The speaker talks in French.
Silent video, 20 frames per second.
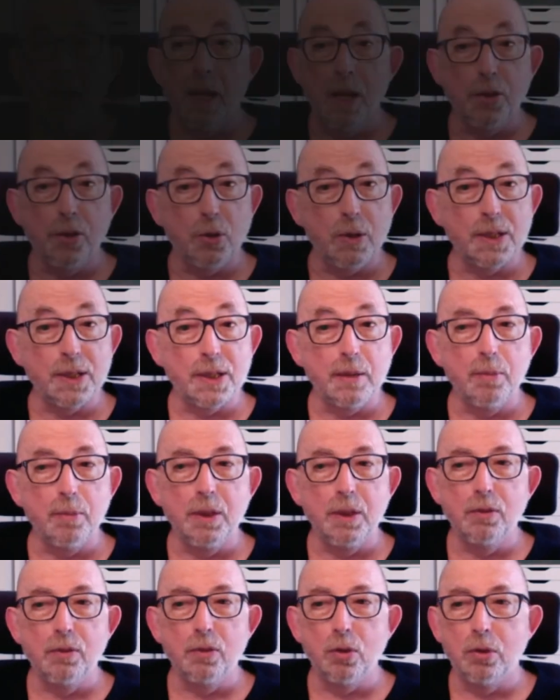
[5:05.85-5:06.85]
Et le
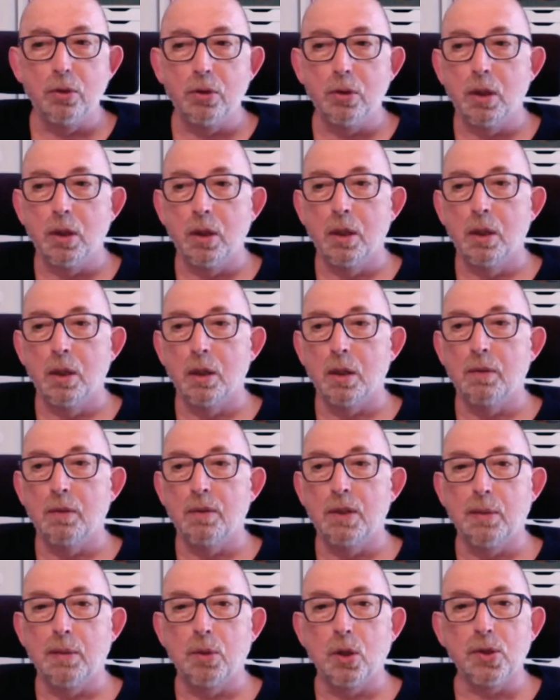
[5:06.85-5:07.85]
troisième niveau,
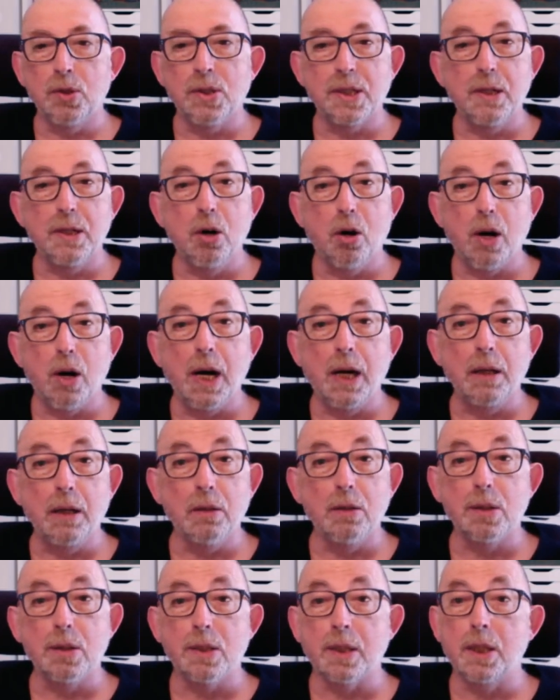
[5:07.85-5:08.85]
évidemment, c'est le
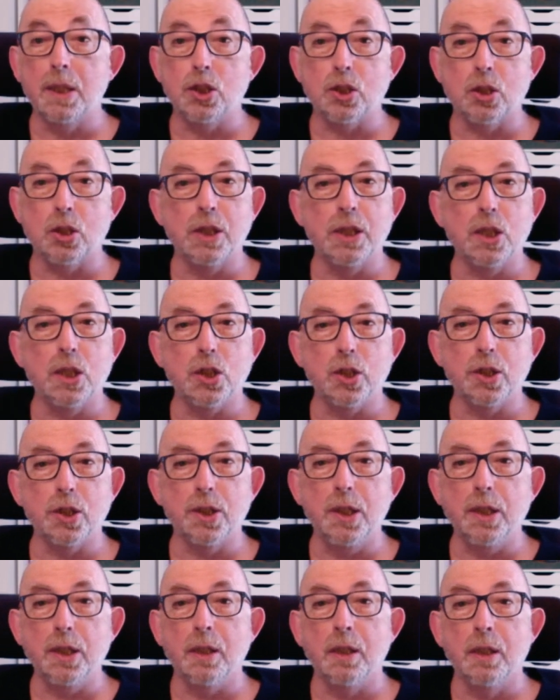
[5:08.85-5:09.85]
rat, c'est les champs
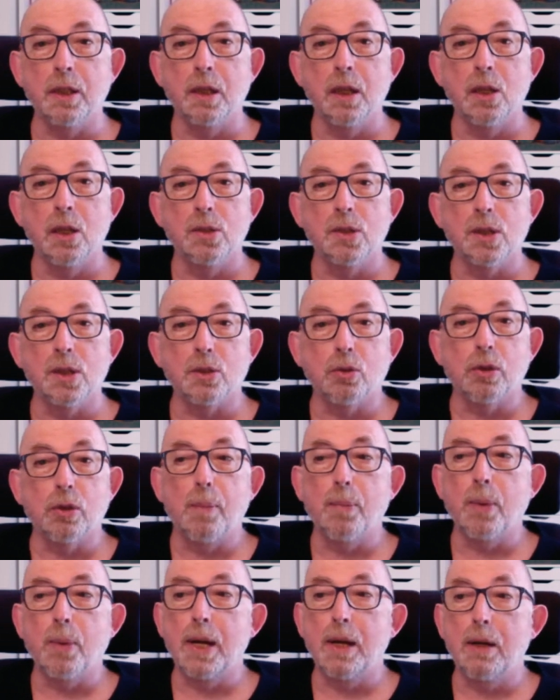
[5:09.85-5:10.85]
énergétiques c'est ce qu'on
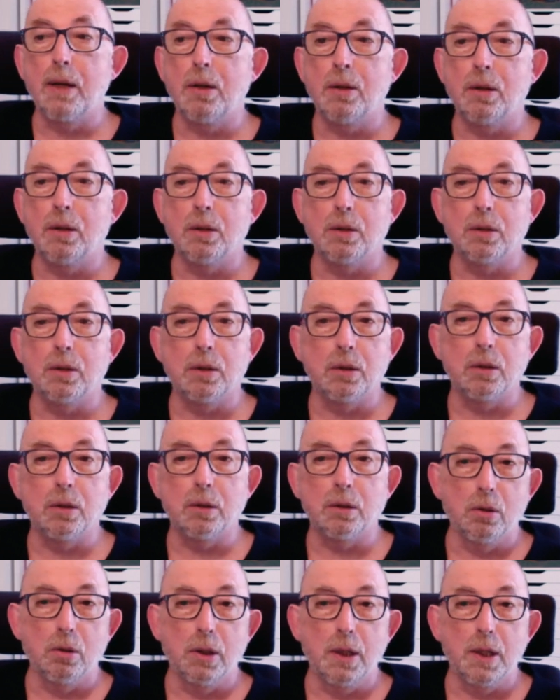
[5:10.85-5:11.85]
appelle
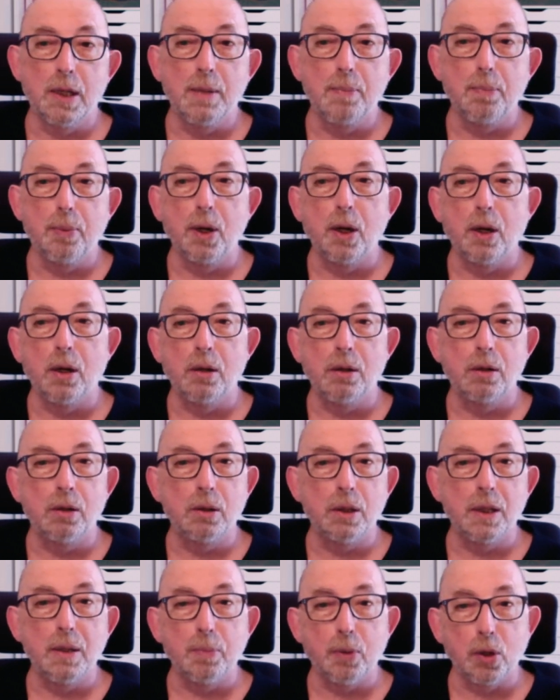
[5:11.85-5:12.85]
euh, les plans,
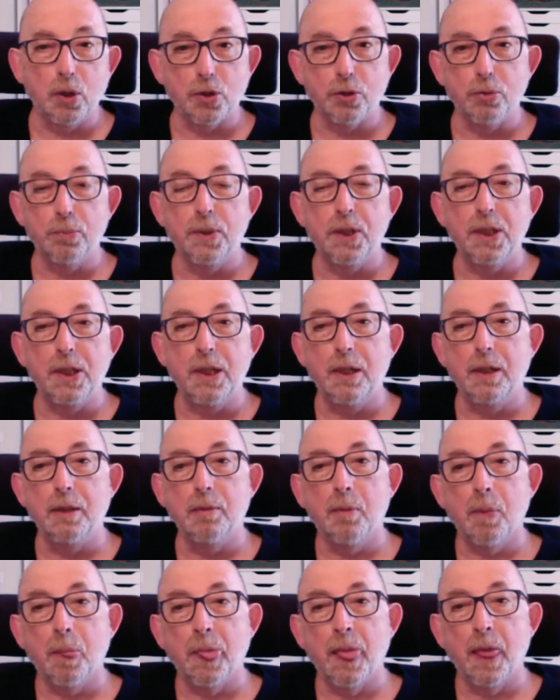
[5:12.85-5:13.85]
euh, les plans
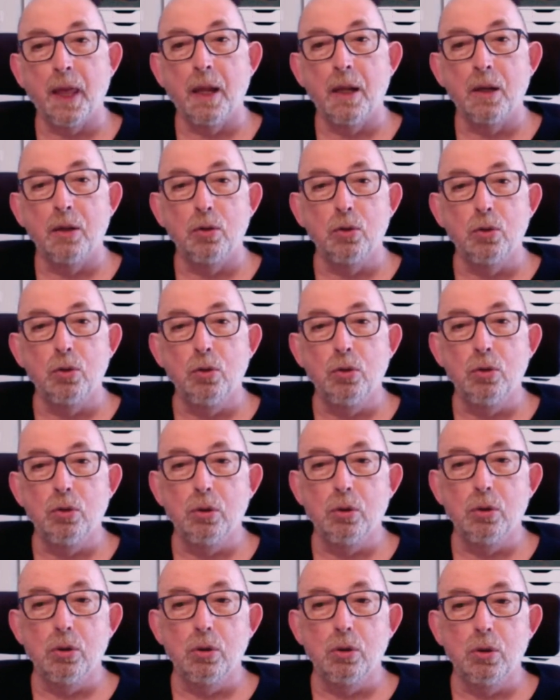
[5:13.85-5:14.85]
subtils,
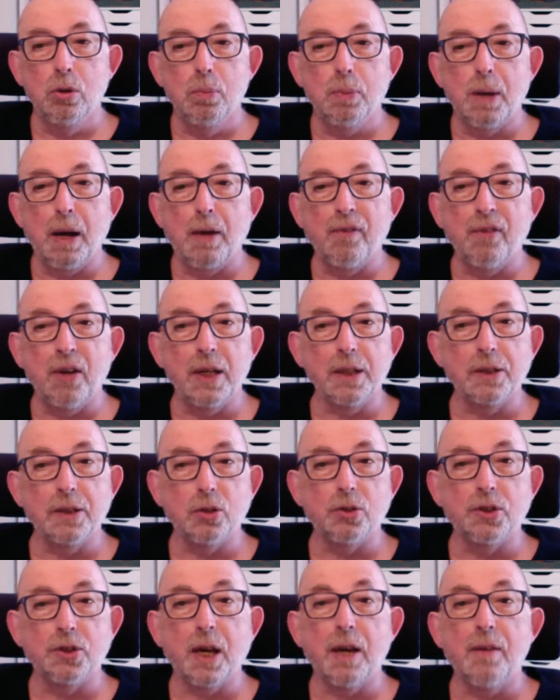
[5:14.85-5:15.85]
où le parfum
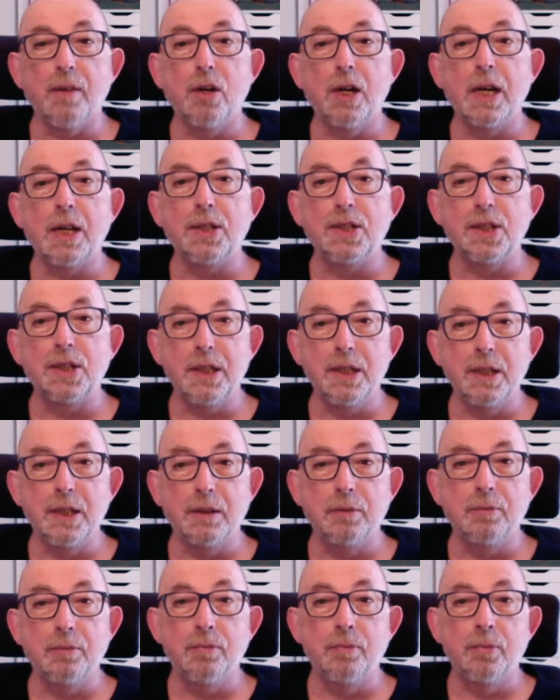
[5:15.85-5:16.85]
étant très
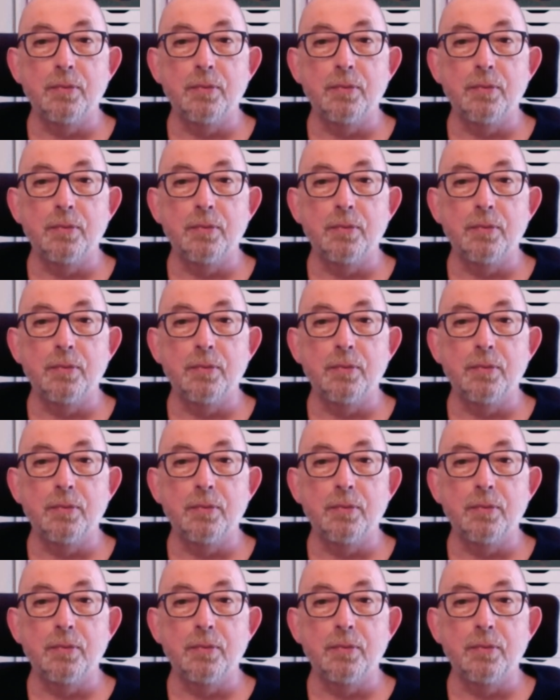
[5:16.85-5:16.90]
volatile,